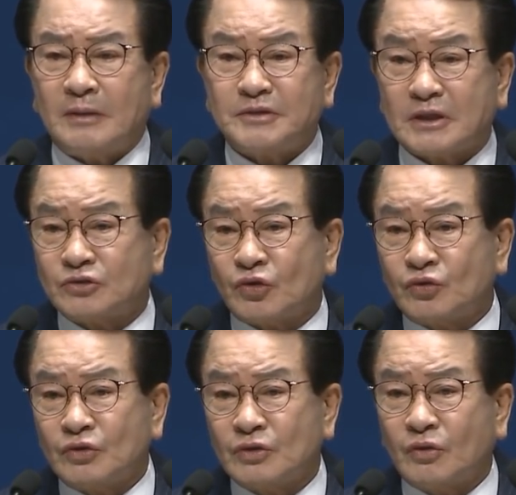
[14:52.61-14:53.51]
예배 시간
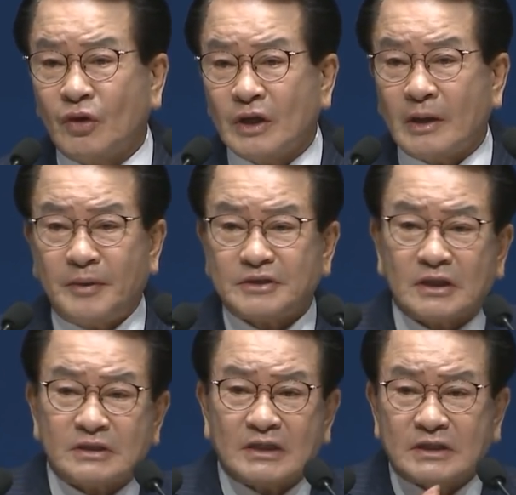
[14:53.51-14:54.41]
졸고 있고 예배
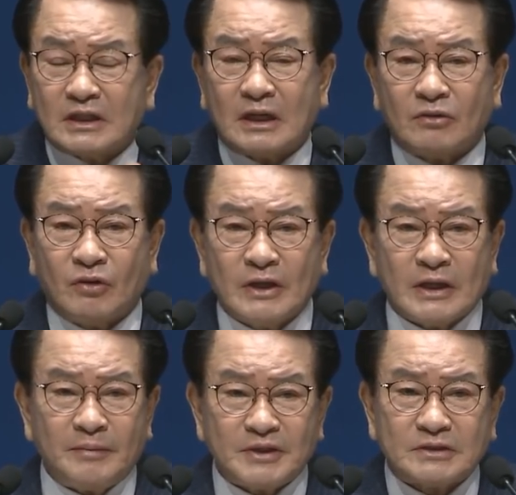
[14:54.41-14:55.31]
시간 딴 생각하고
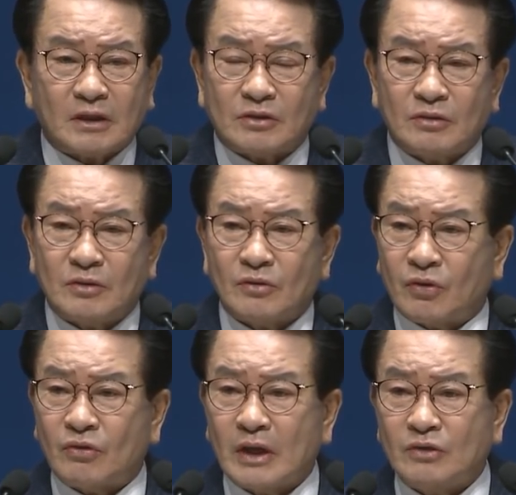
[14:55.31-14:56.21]
예배 시간
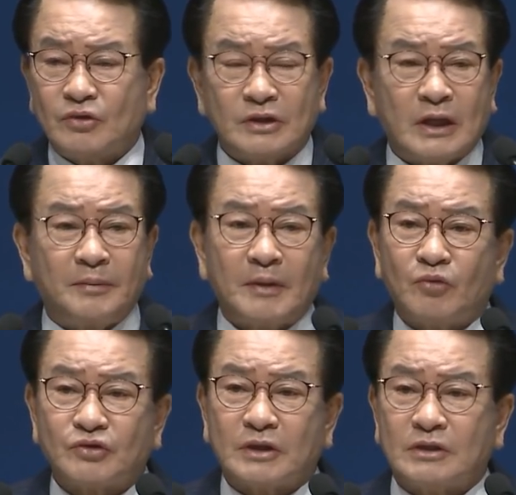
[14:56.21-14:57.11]
코로나19로 예배
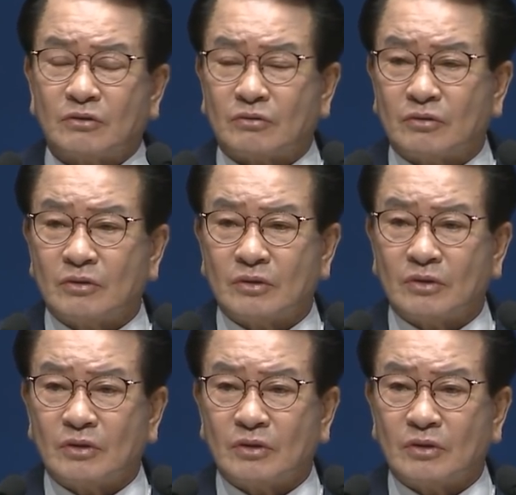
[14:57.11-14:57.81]
못 드리도록